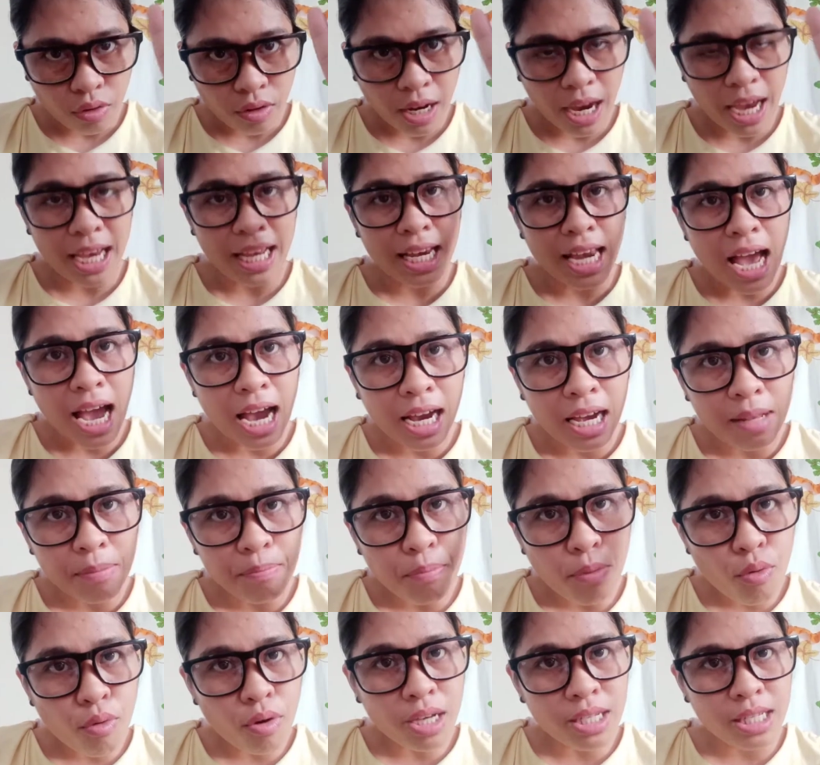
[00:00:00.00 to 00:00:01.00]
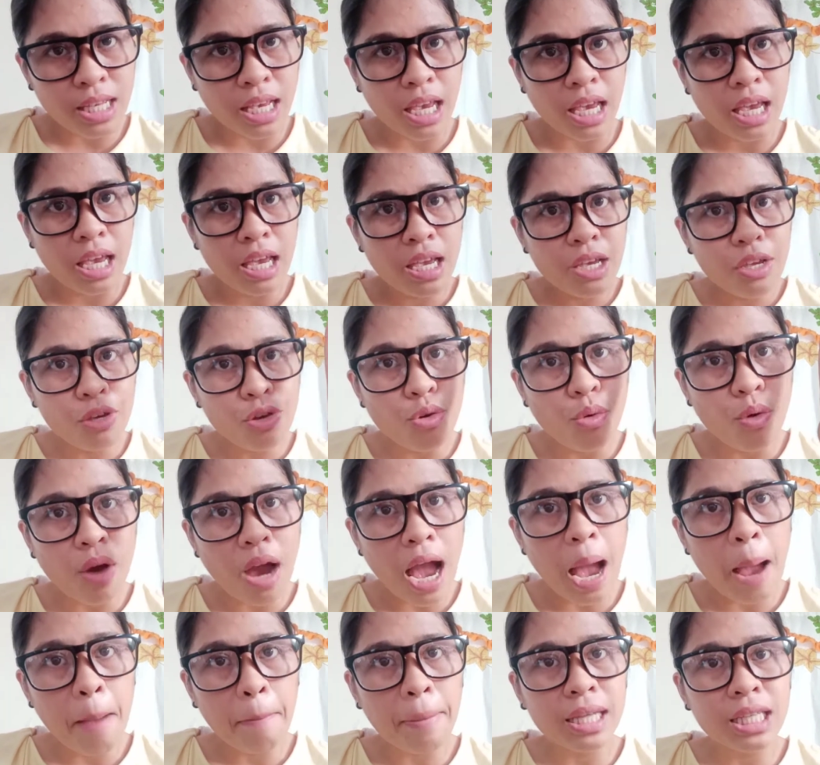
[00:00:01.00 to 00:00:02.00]
Kailangan po kasi yung
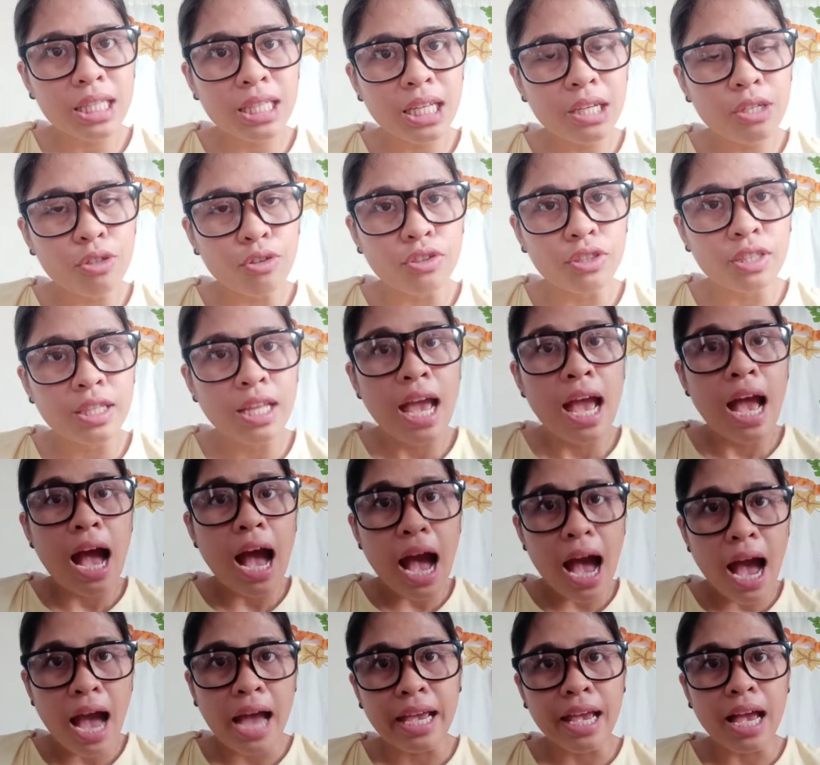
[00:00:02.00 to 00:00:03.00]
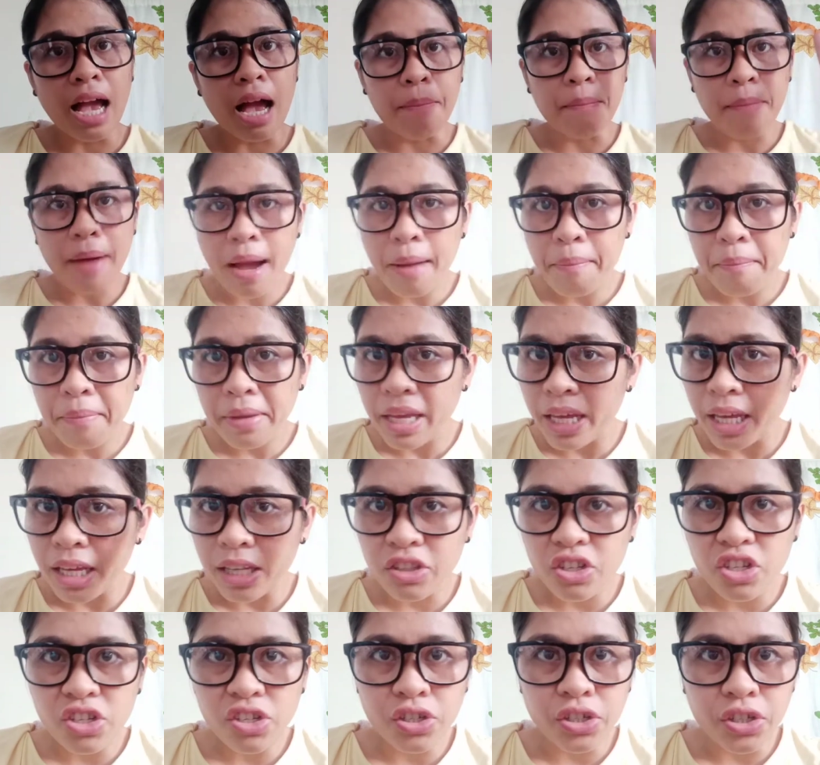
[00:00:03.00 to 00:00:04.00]
apat na yon ay above
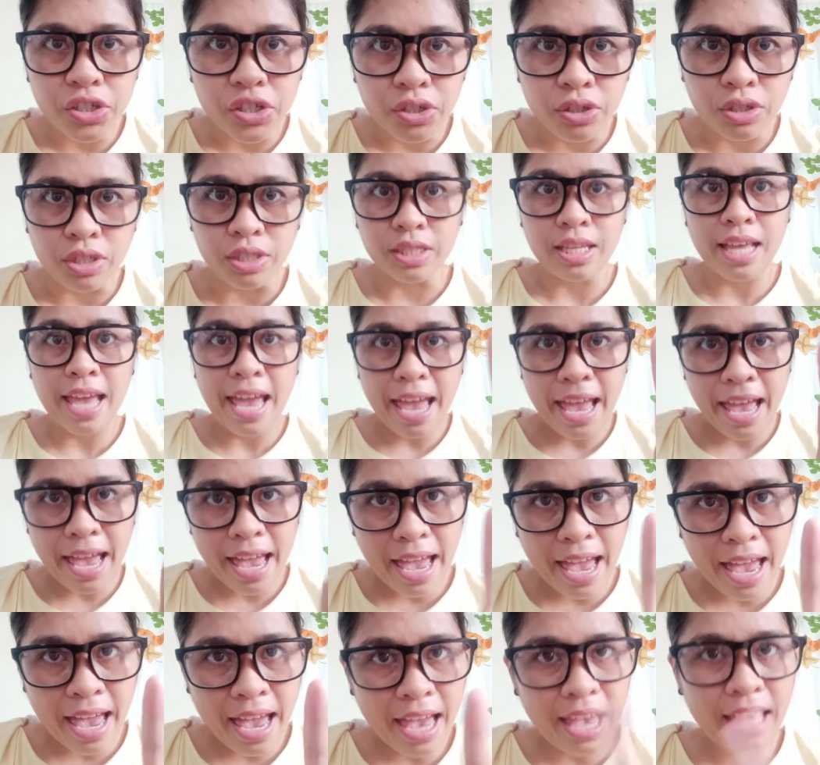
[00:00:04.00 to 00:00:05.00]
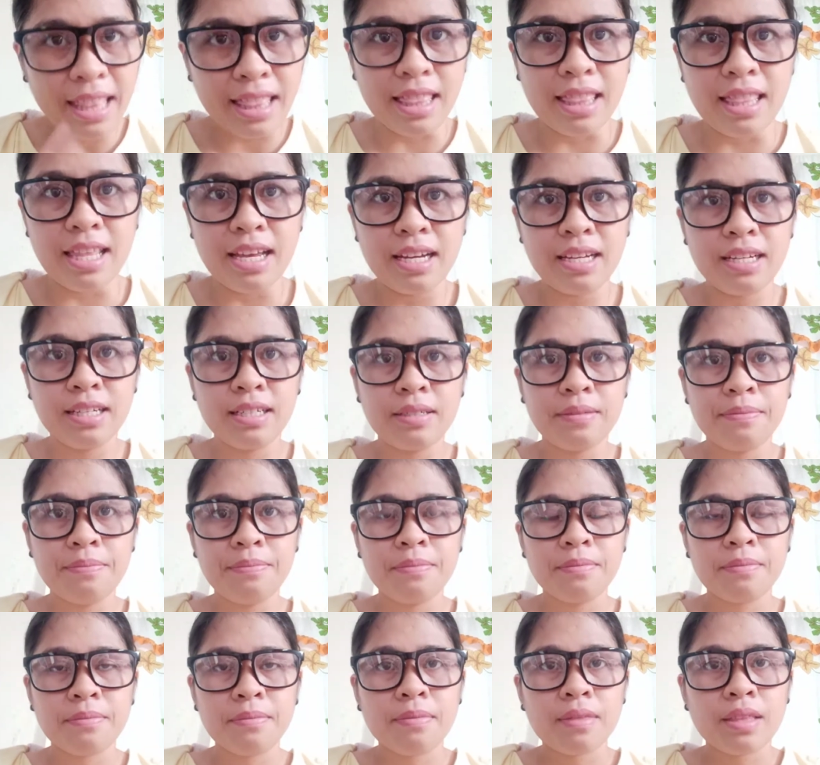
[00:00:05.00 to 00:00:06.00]
18 years old. And,
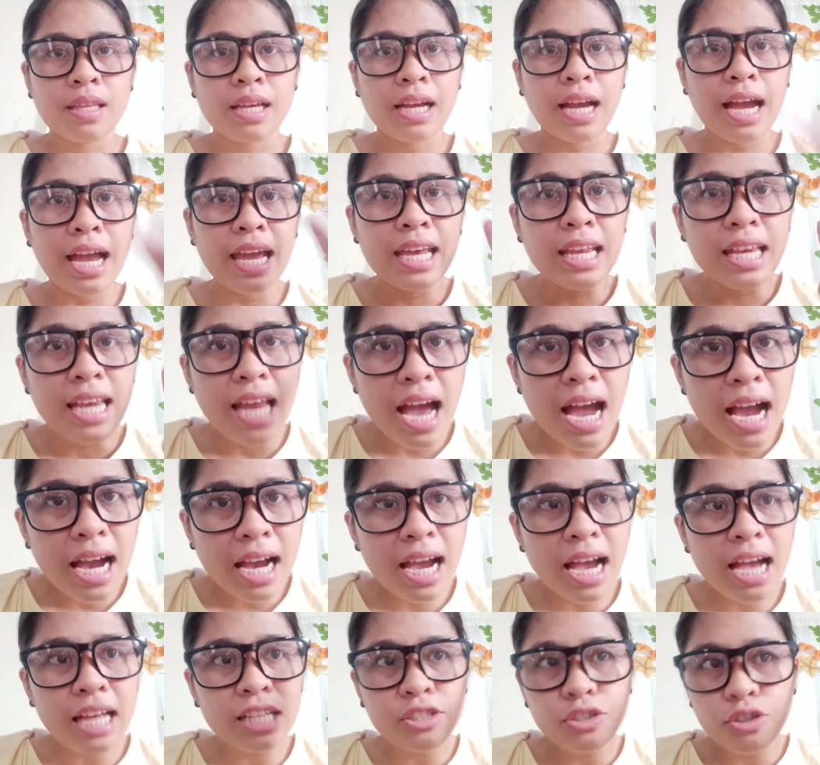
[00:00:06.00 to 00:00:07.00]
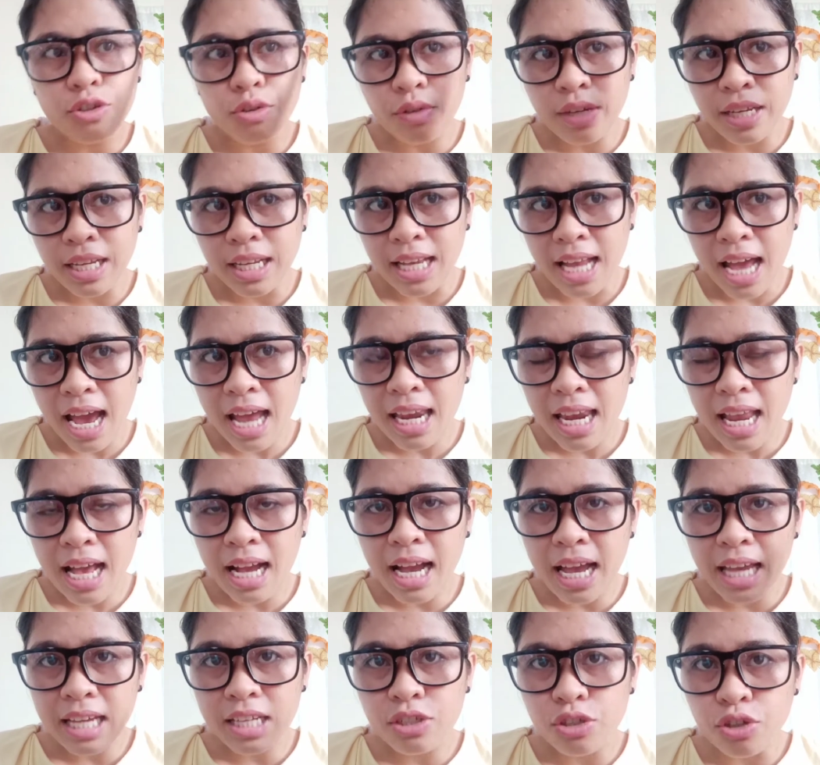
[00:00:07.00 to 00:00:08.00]
kailangan yung
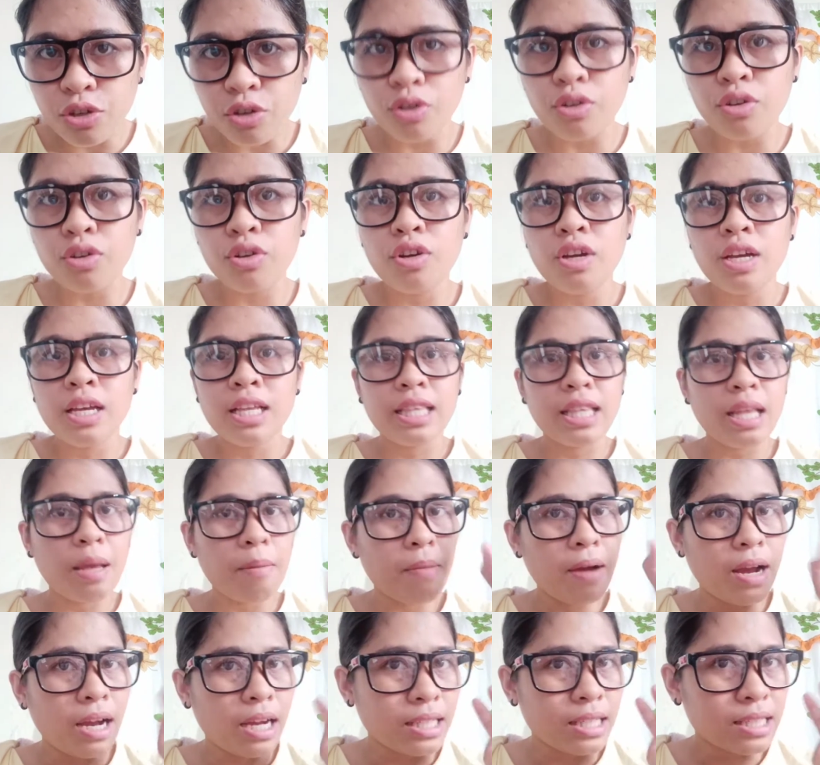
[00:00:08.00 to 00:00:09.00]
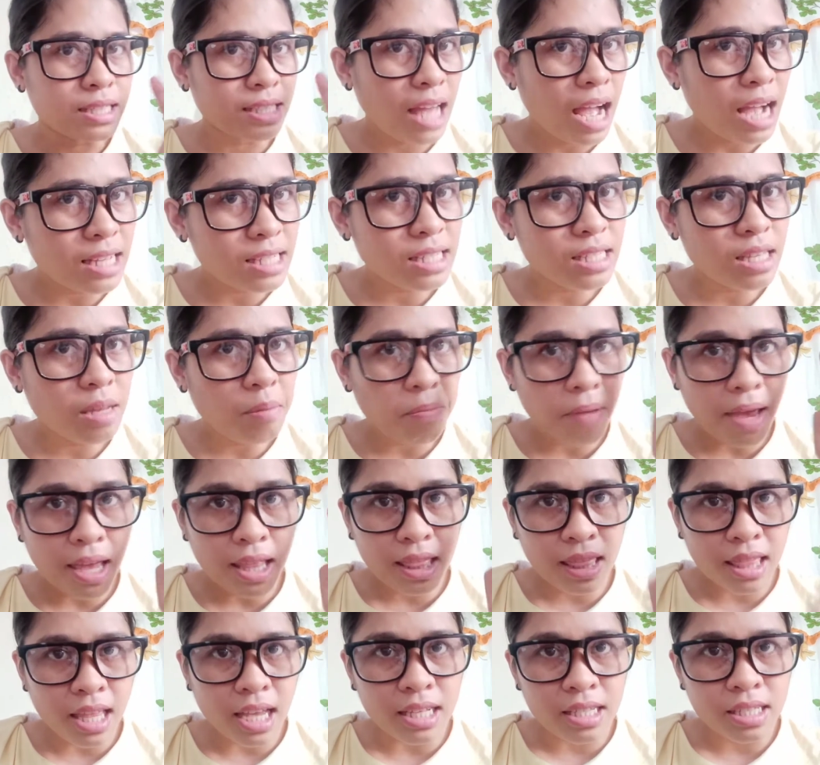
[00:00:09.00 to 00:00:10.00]
ilalagay nyo na mga tax
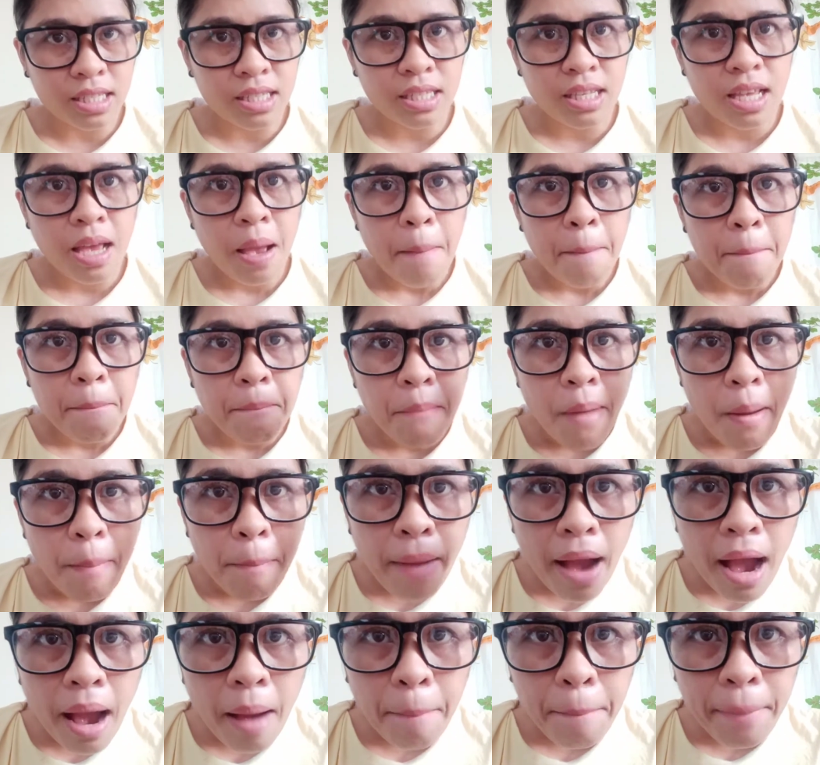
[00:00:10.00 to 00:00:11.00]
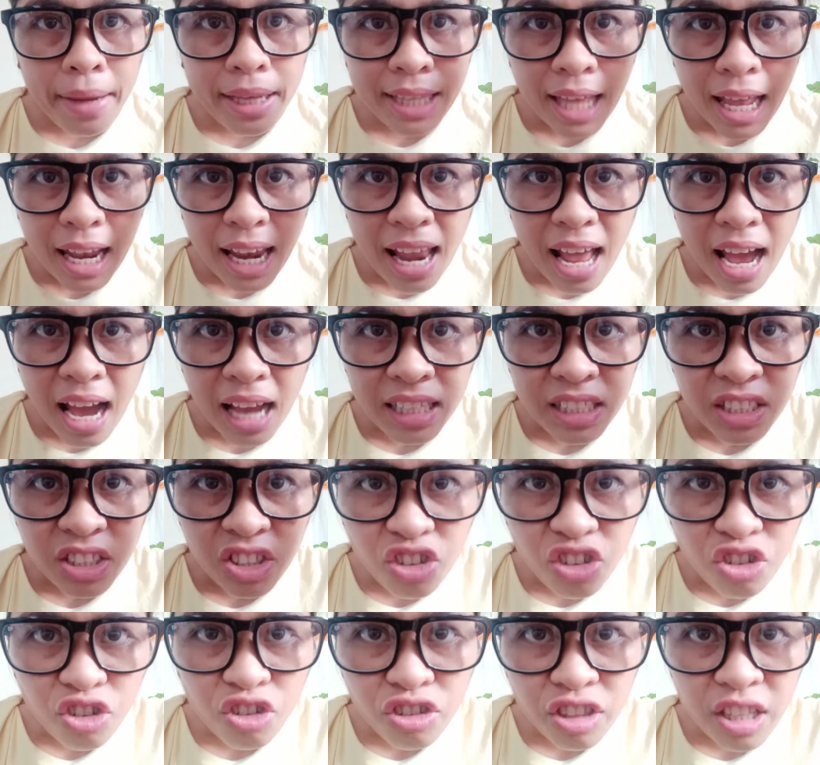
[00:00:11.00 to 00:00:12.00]
dependents, mapapadalhan
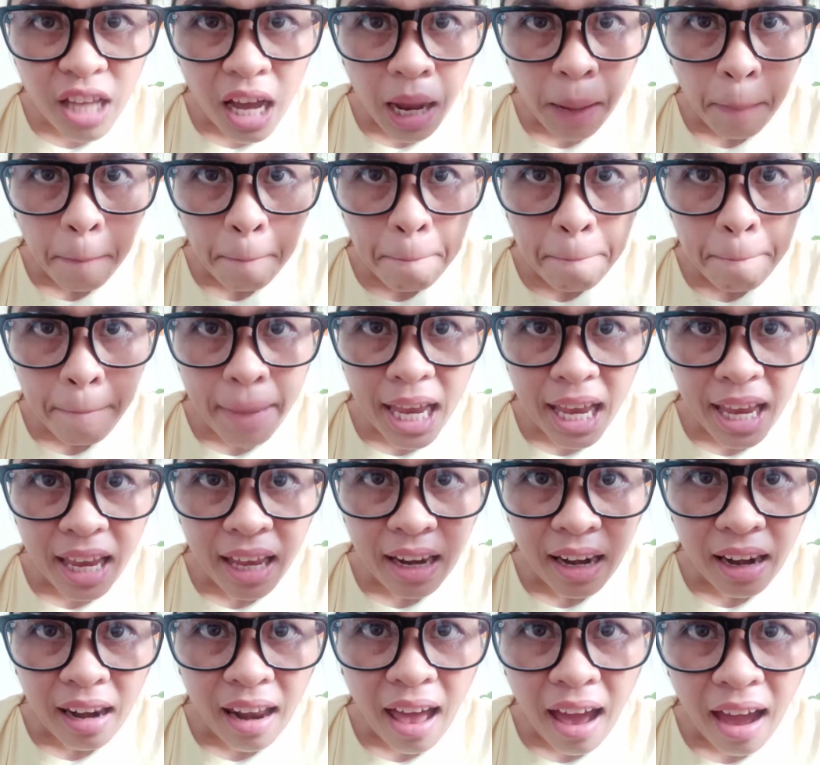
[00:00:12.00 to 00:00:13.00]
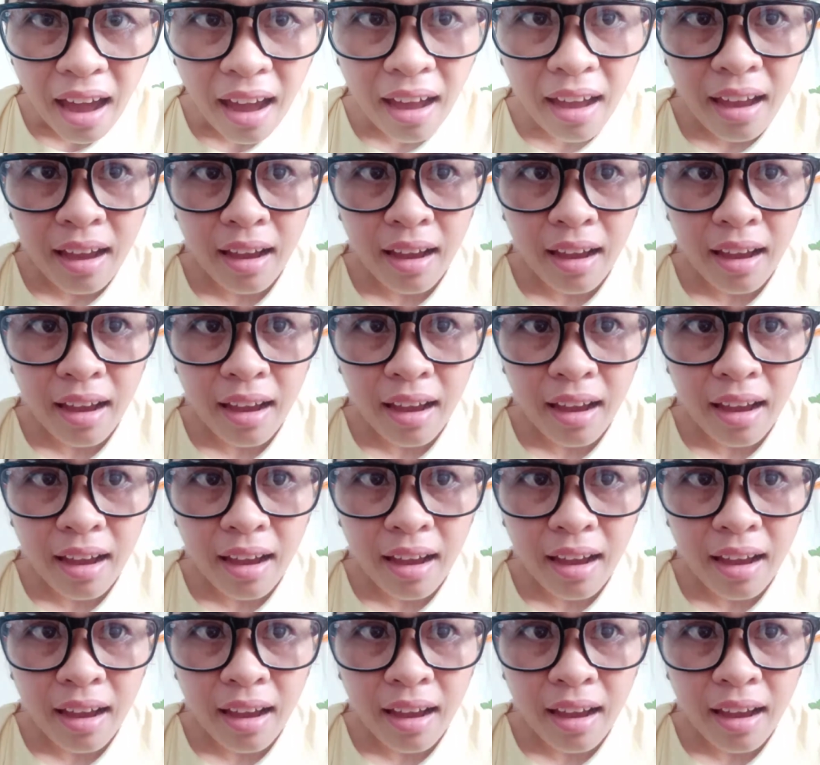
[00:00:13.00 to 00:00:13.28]
nyo ng pera.